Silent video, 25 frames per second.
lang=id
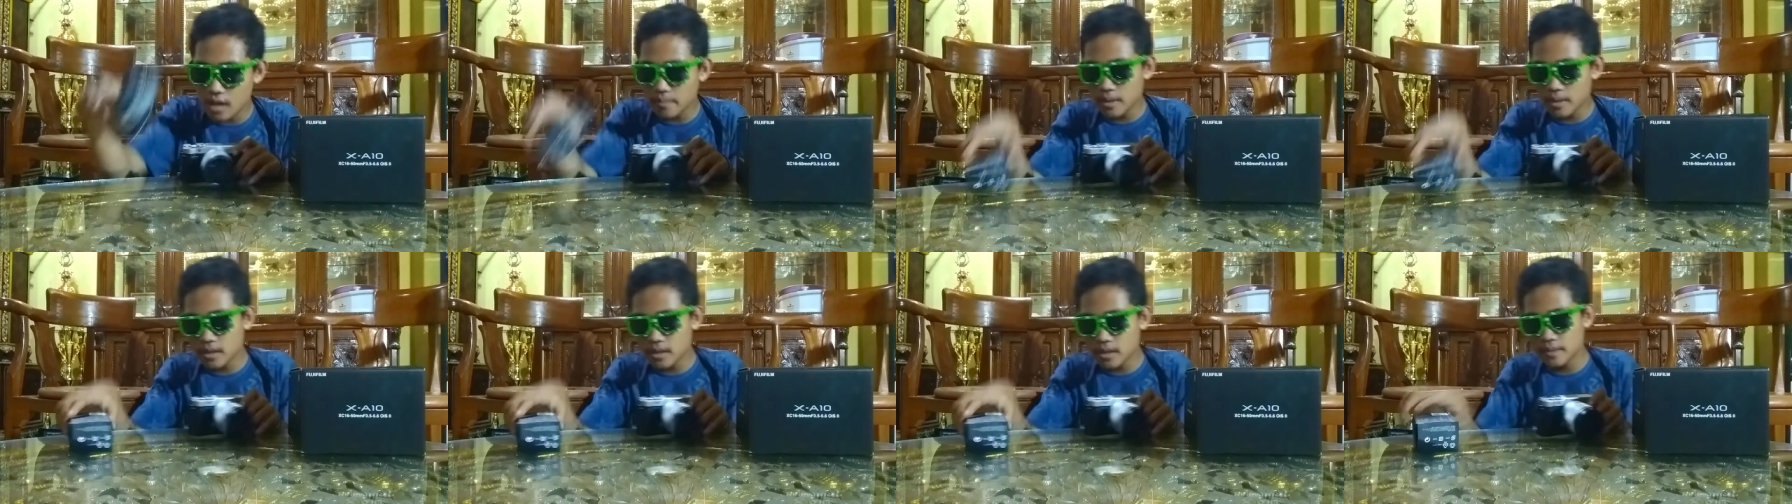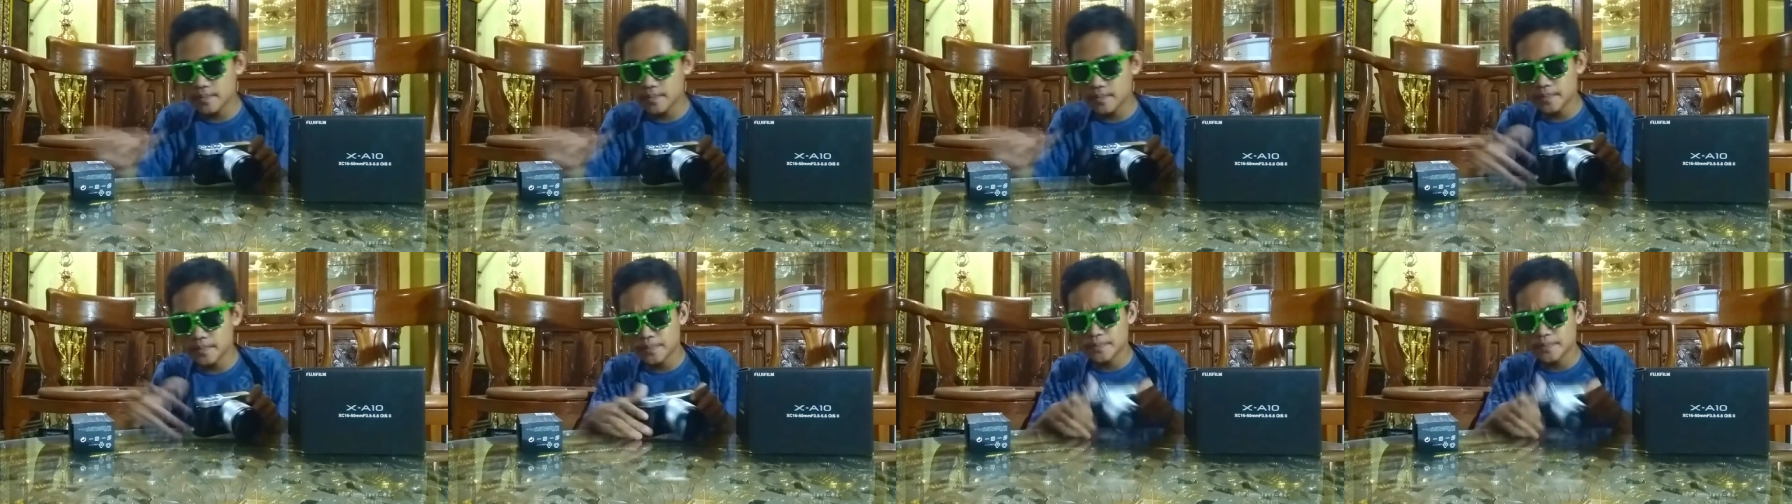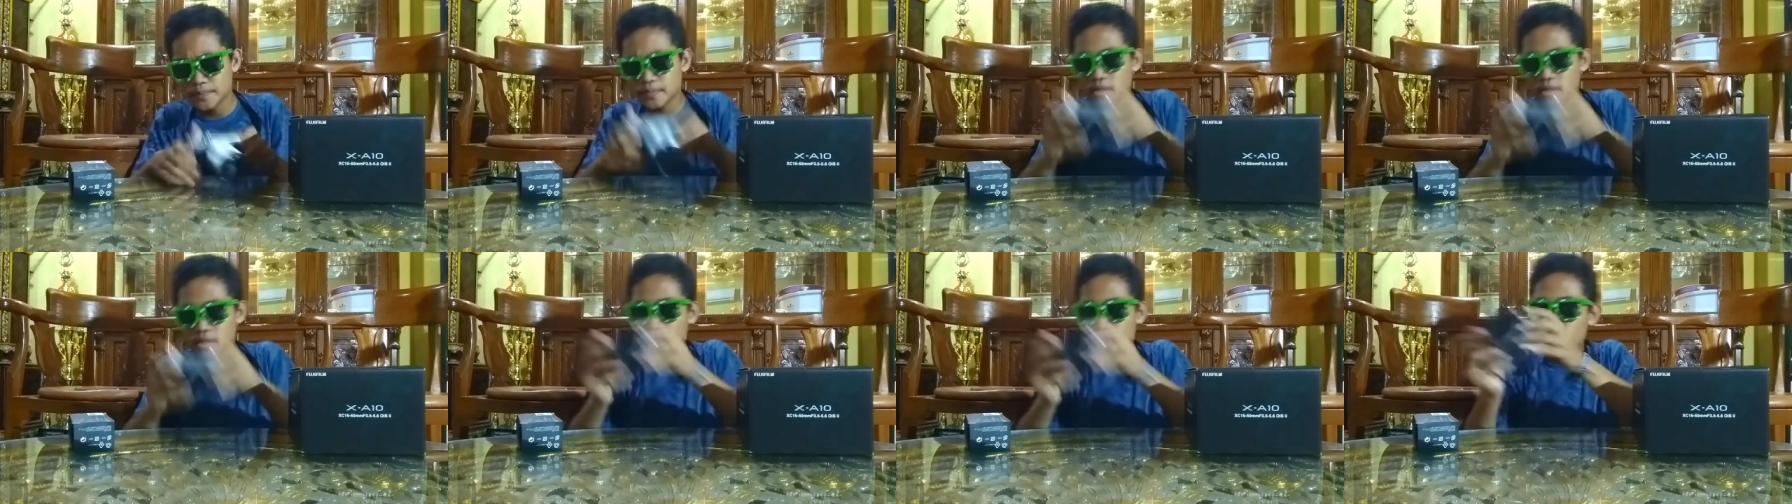apa
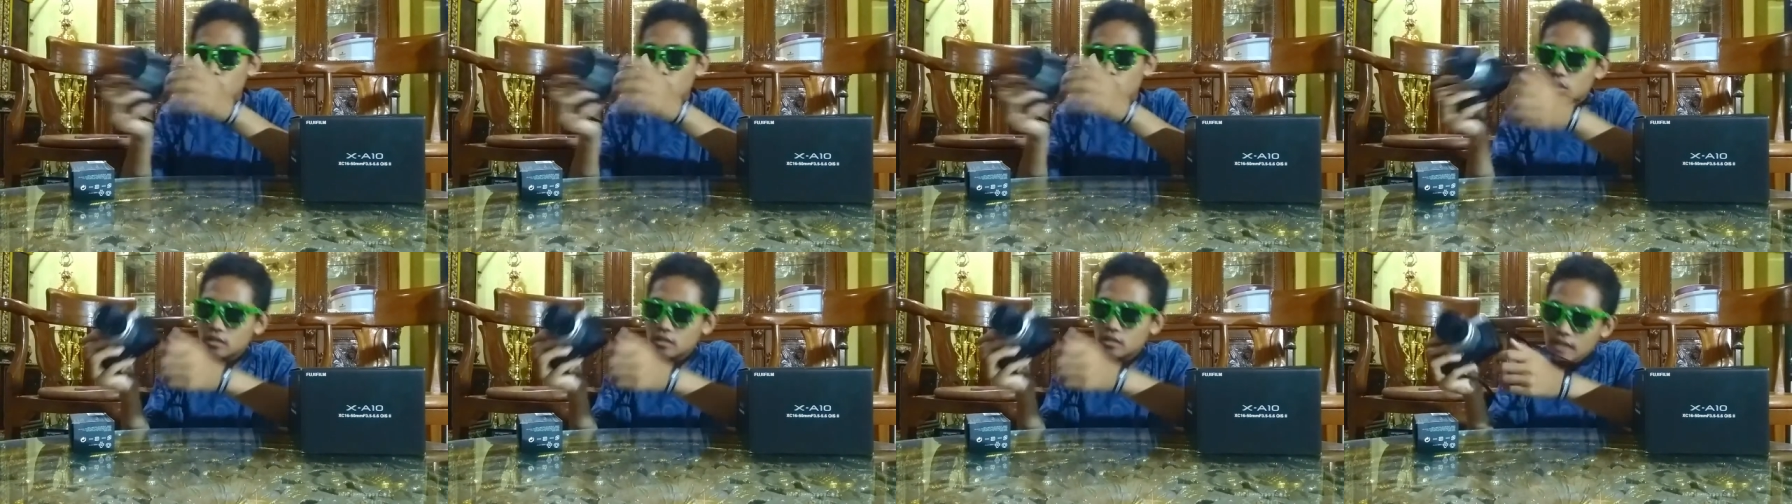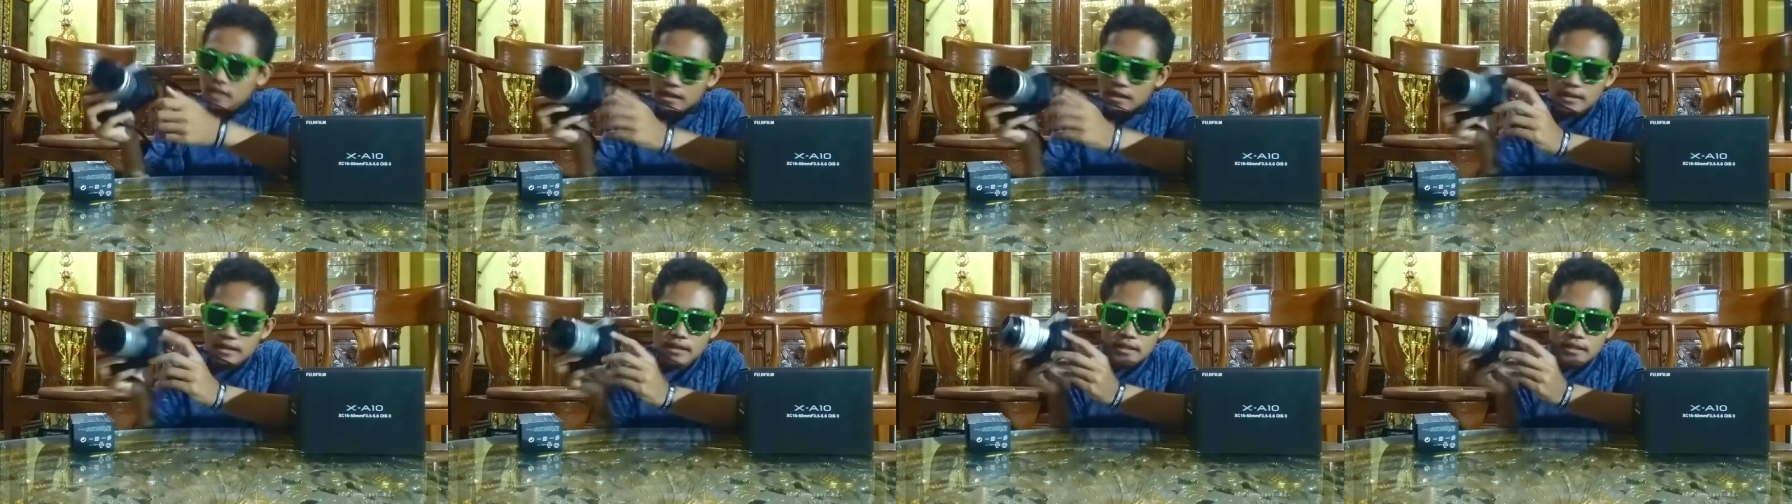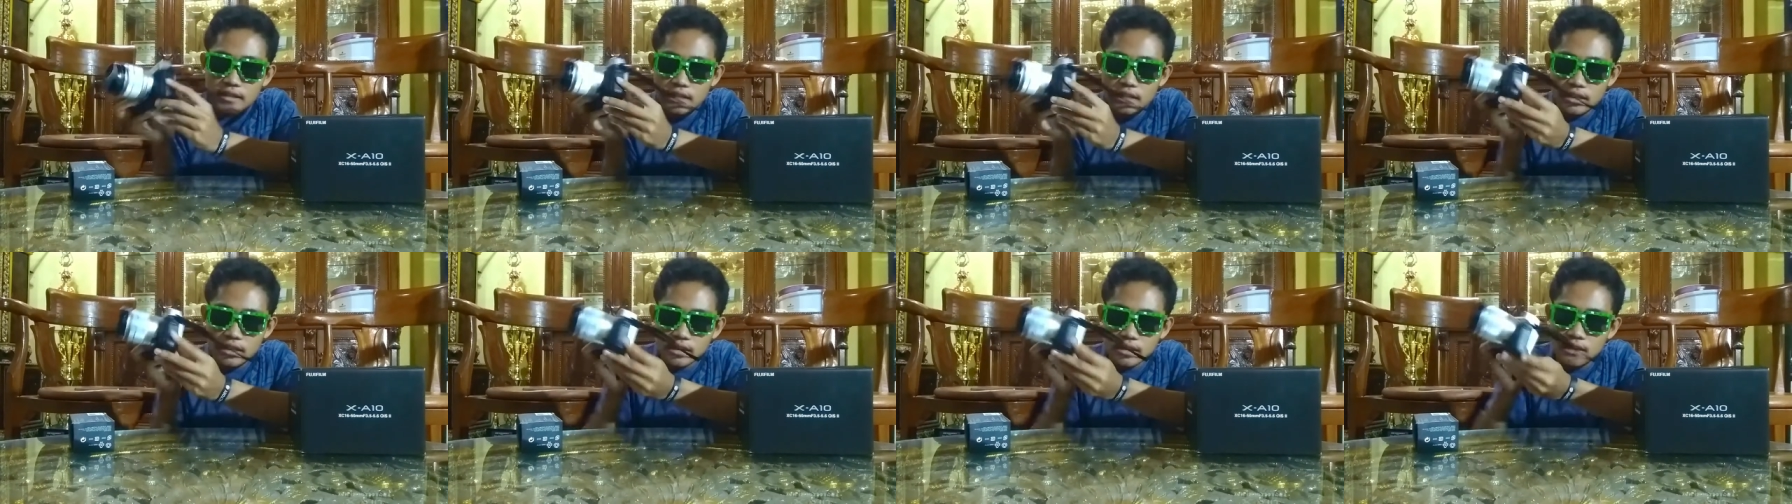kotak
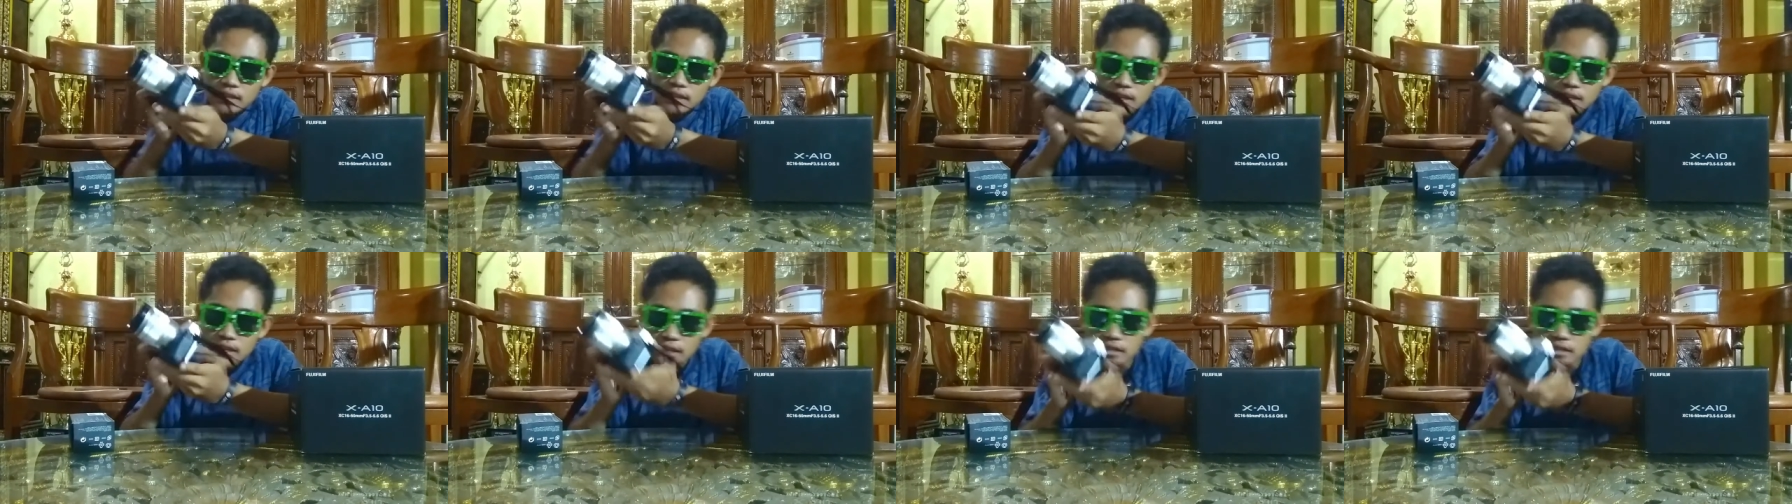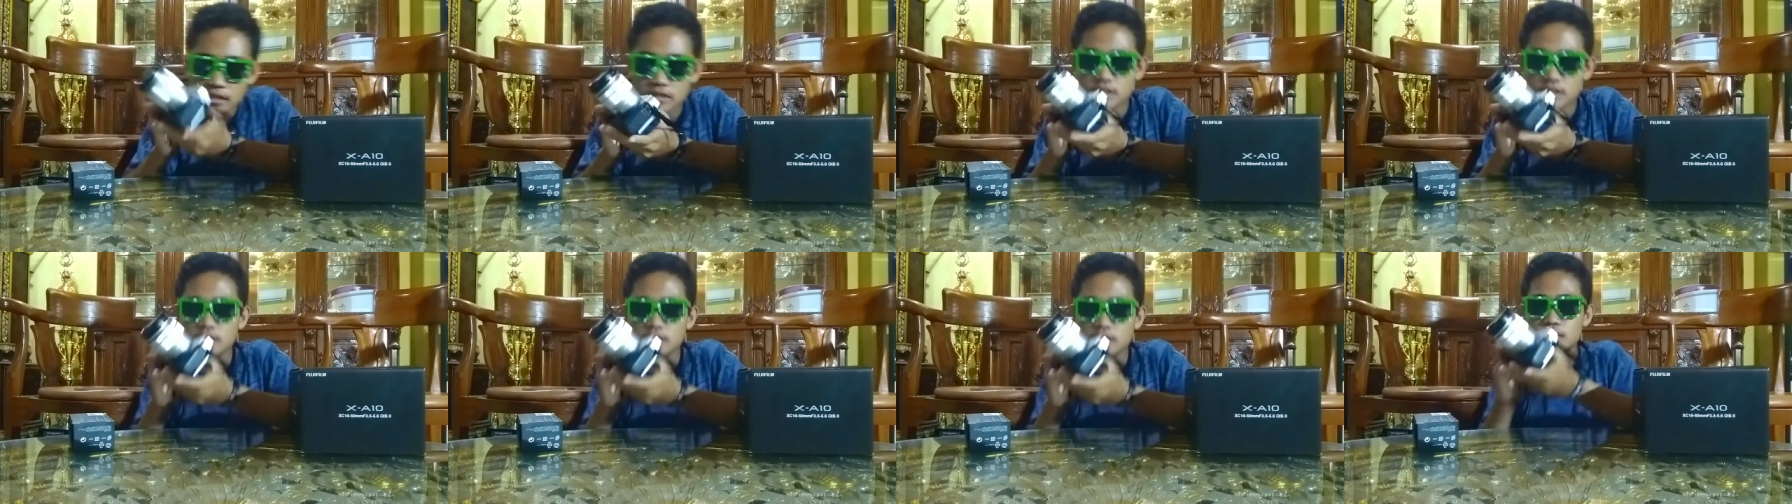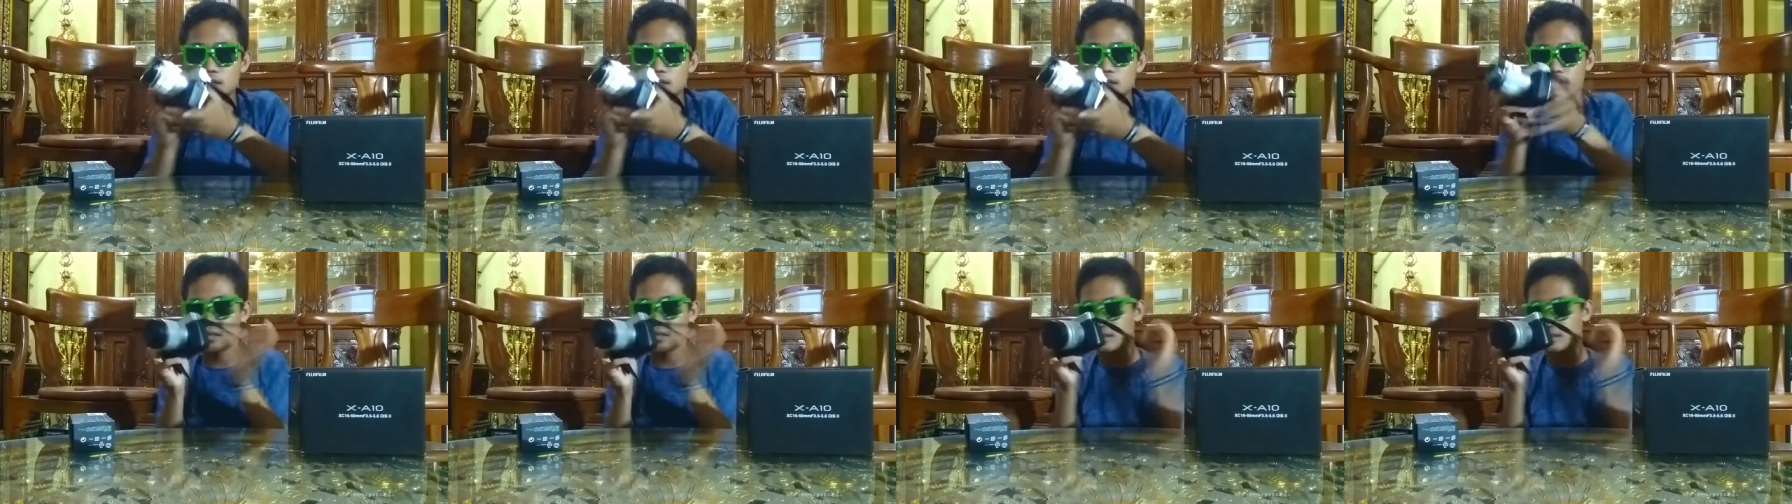ini case nya ini